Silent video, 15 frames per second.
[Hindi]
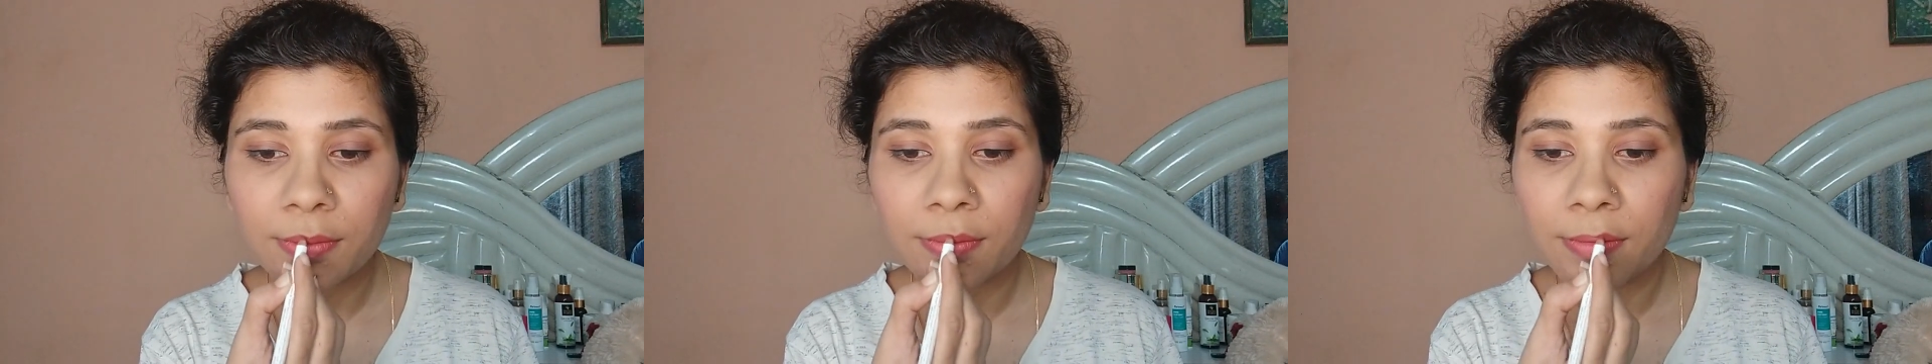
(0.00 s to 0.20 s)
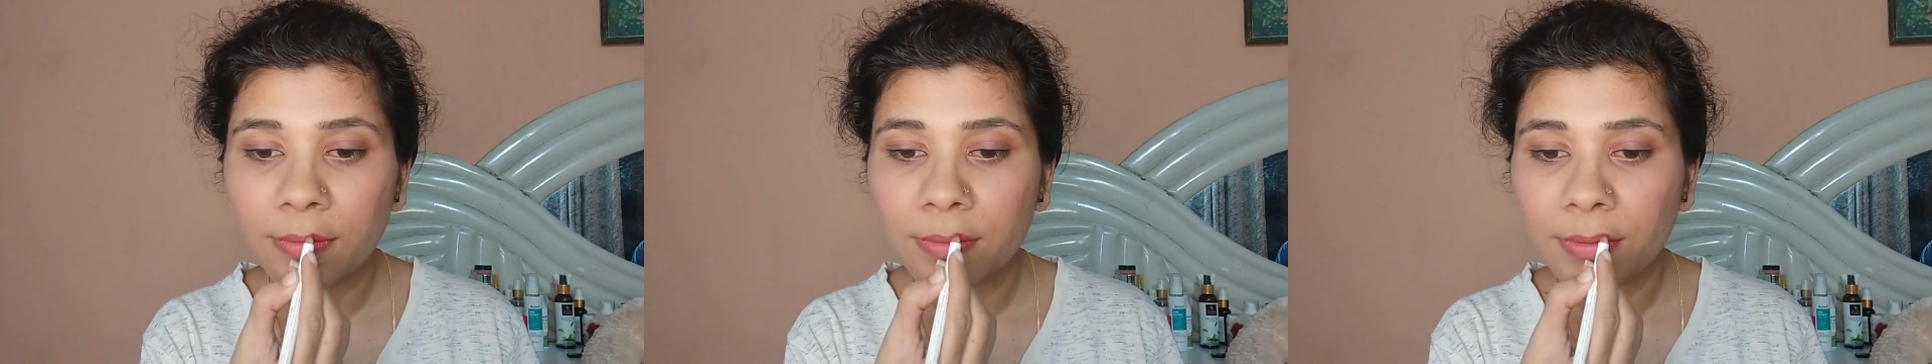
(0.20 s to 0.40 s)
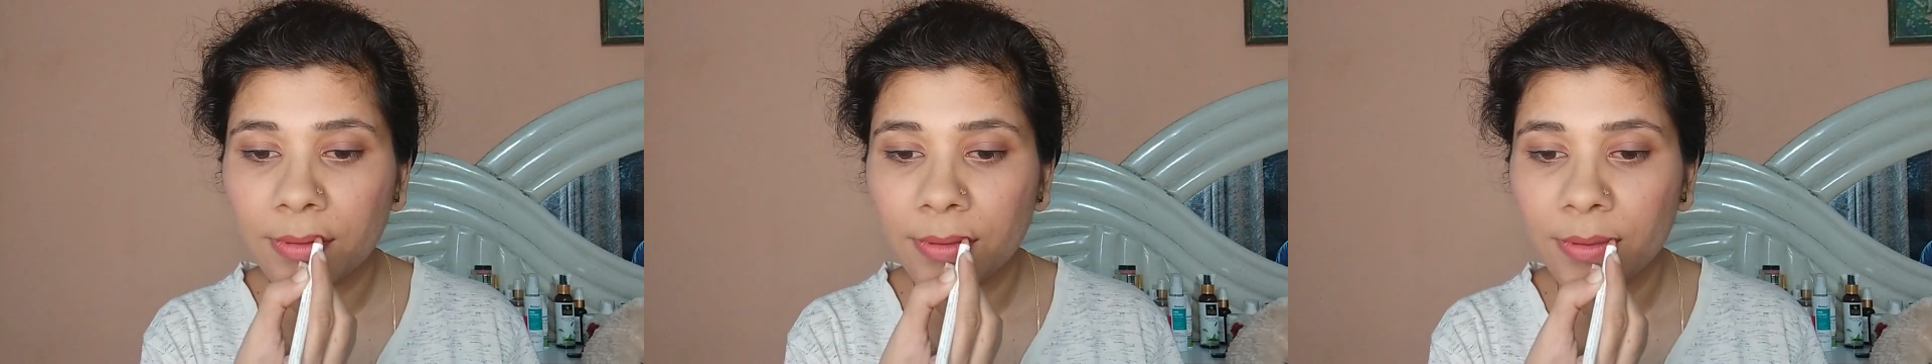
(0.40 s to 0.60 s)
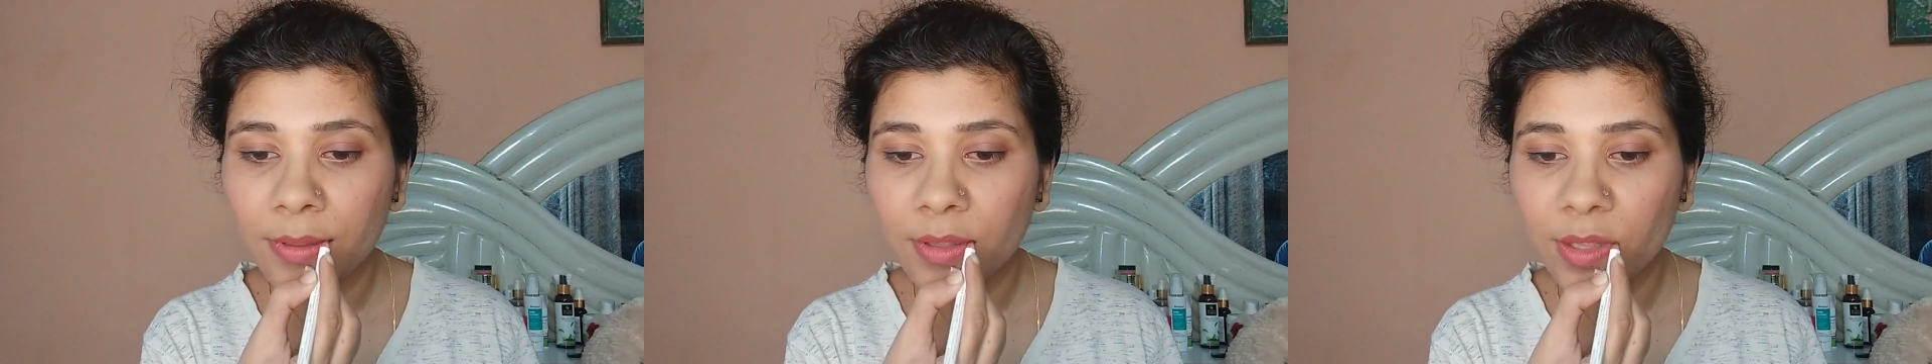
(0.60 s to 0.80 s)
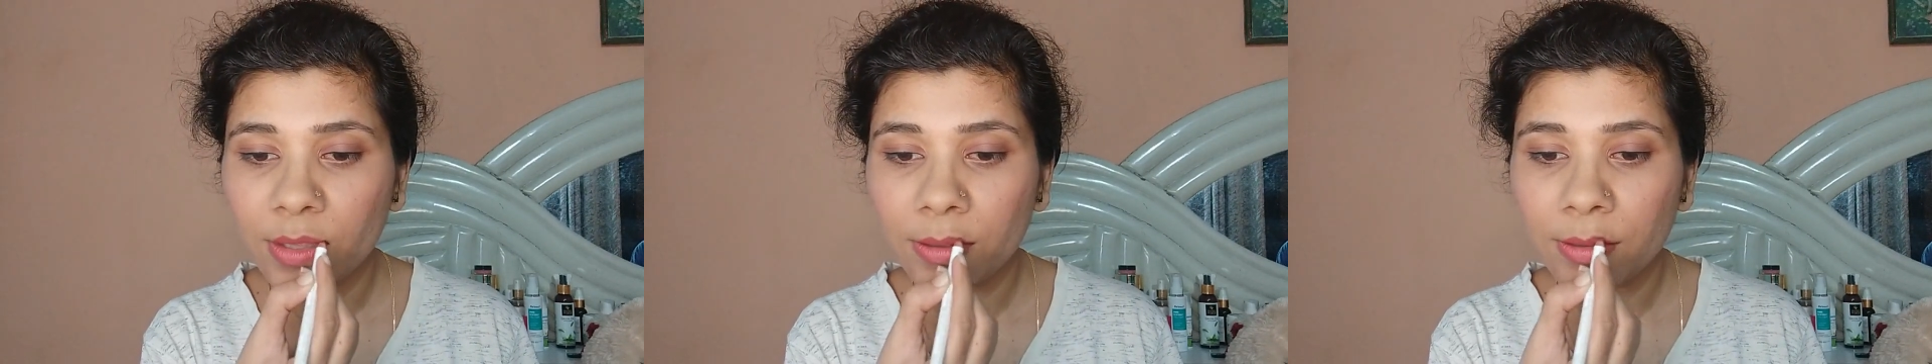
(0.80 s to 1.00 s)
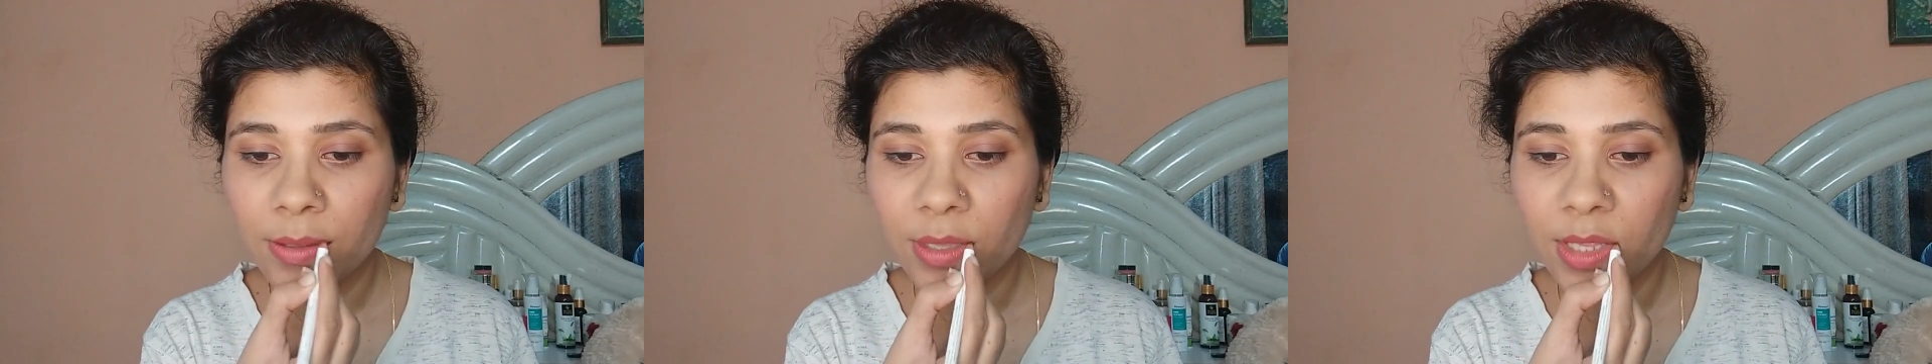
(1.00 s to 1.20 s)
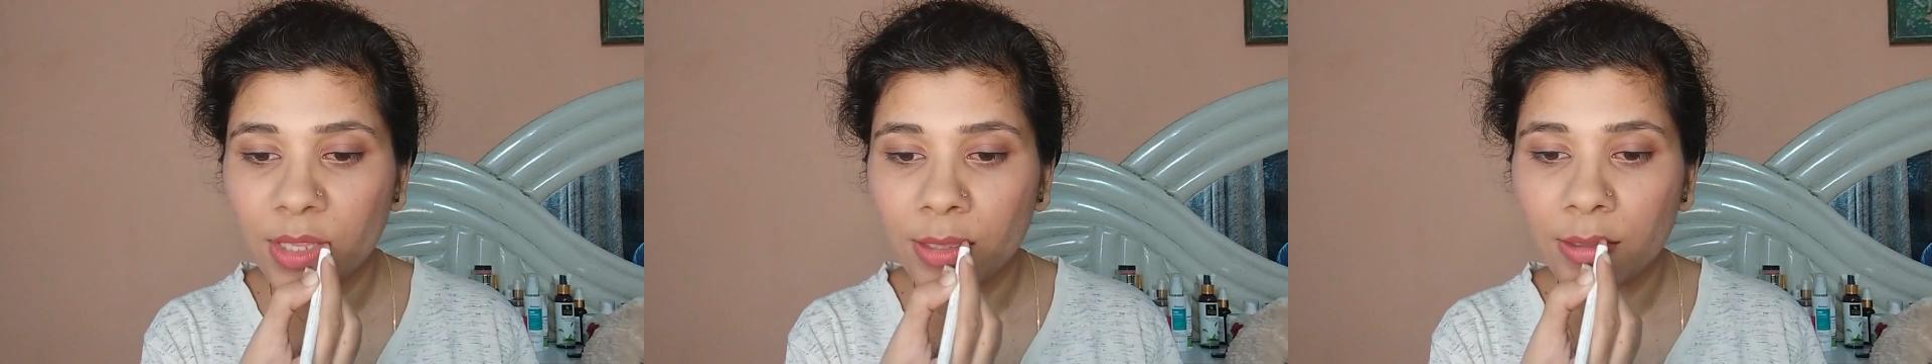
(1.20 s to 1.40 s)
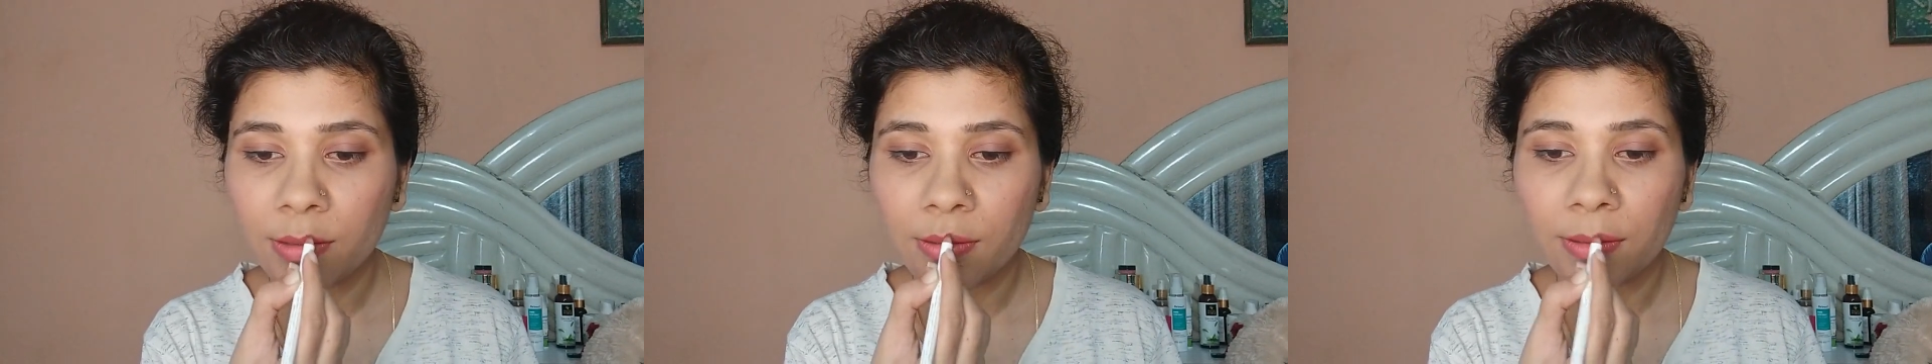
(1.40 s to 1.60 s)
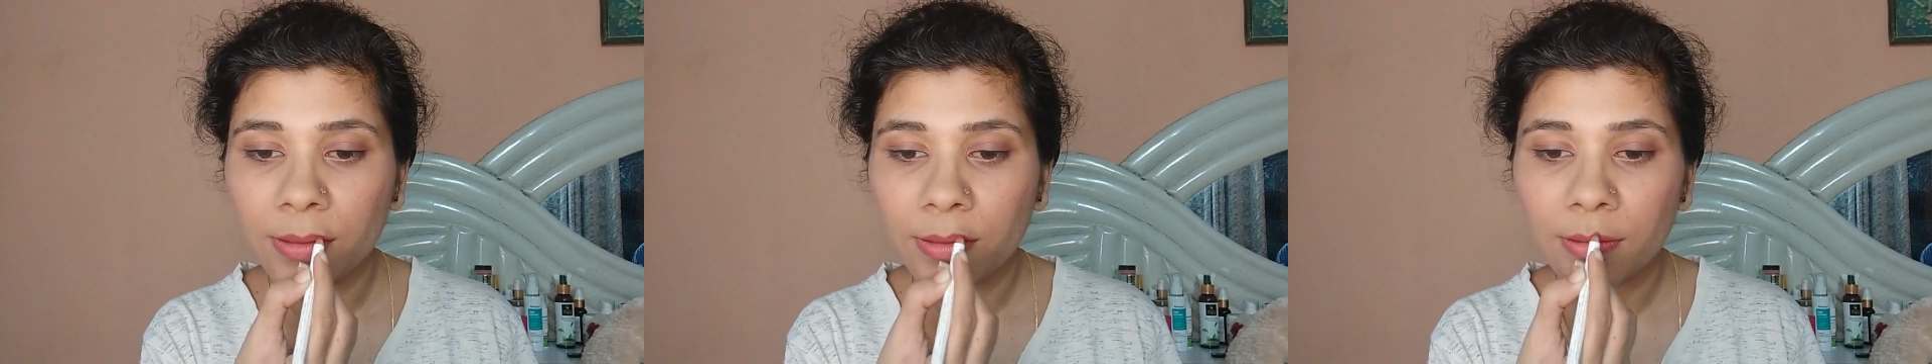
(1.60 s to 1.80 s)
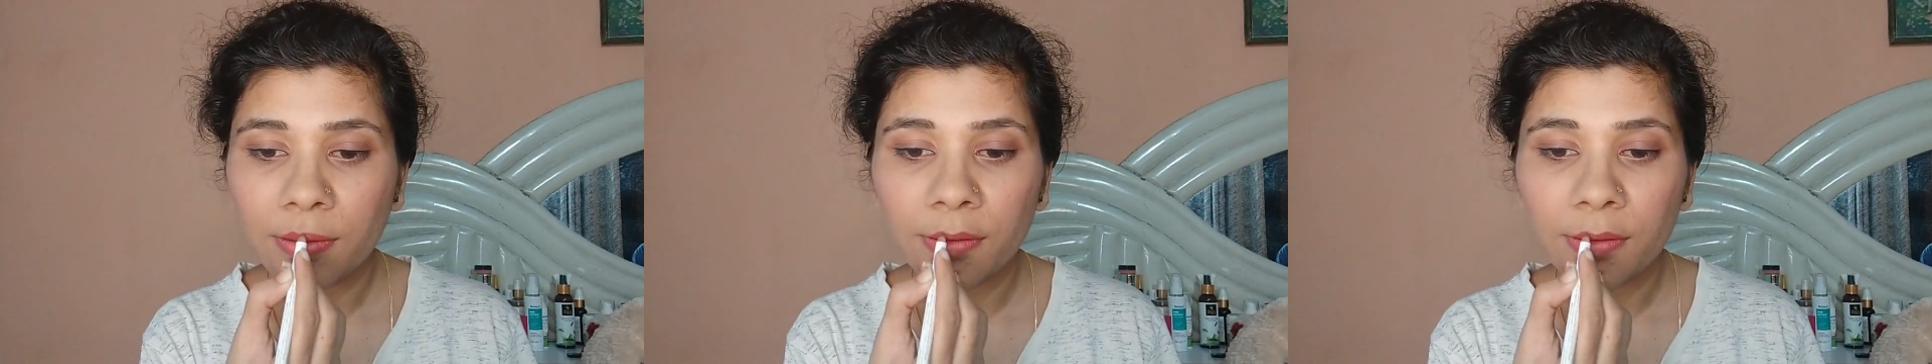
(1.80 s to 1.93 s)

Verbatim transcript: लिपस्टिक है वो थोड़ी सी डल लग रही है